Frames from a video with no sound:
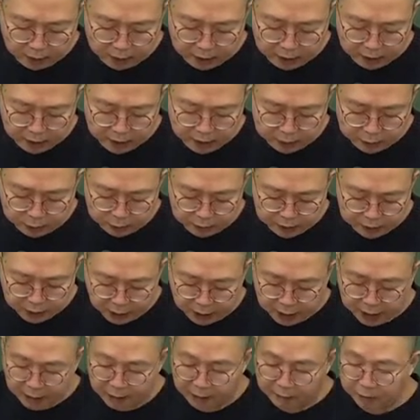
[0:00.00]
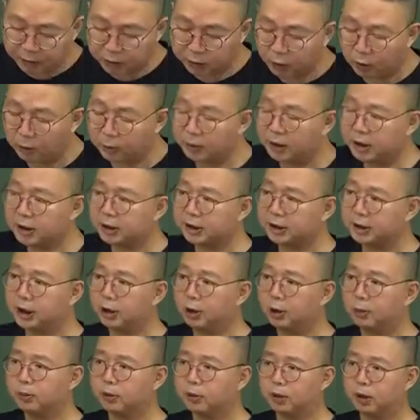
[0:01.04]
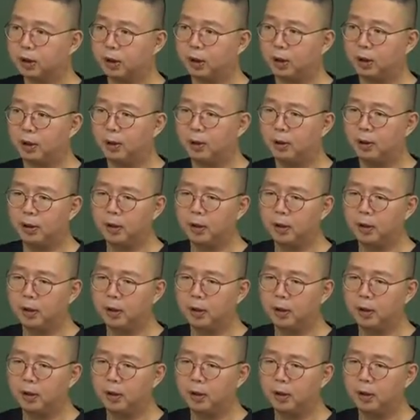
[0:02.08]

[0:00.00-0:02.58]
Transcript: 제기할 수 있다. 아무래도 처분이 있은 날로부터